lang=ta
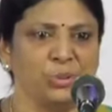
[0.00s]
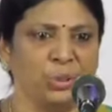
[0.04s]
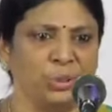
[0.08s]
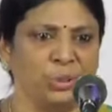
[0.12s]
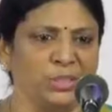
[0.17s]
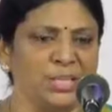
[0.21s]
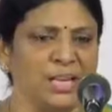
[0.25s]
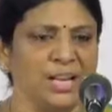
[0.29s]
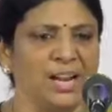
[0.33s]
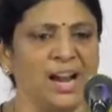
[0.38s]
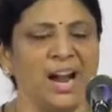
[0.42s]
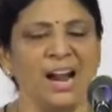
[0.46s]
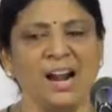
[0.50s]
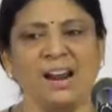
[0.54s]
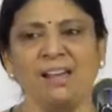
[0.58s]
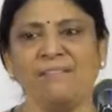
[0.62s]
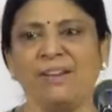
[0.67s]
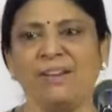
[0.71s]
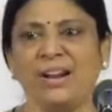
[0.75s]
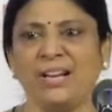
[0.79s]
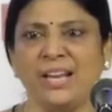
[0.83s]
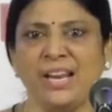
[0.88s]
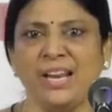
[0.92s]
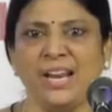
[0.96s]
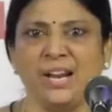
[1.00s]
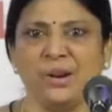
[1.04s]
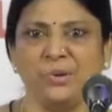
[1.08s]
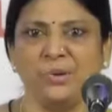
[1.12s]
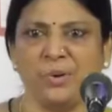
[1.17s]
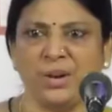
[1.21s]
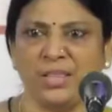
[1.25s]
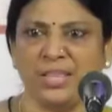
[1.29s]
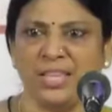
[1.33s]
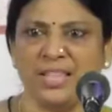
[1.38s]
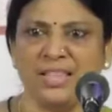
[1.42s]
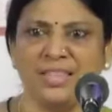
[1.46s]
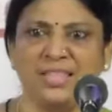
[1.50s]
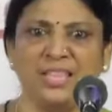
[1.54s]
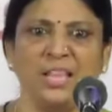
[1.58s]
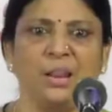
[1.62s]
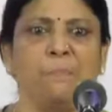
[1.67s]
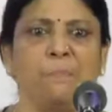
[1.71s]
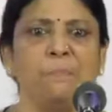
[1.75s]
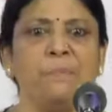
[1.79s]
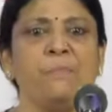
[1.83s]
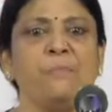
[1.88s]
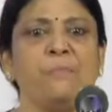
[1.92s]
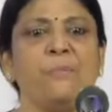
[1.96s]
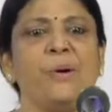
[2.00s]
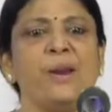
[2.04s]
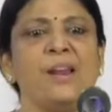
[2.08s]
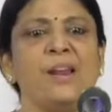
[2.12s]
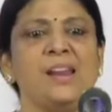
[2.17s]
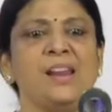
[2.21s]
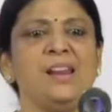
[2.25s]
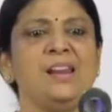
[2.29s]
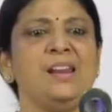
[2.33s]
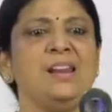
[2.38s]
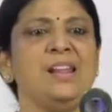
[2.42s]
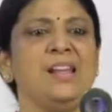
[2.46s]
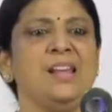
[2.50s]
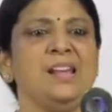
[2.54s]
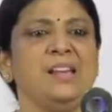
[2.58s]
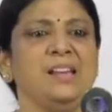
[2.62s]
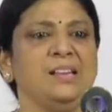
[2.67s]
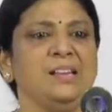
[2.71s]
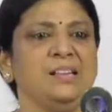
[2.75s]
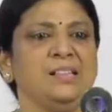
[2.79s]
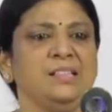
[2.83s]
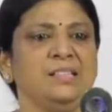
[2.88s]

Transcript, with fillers: சொந்த காலை வெட்டிக்கிட்டு ஒருத்தன் திருப்பி போய் நின்று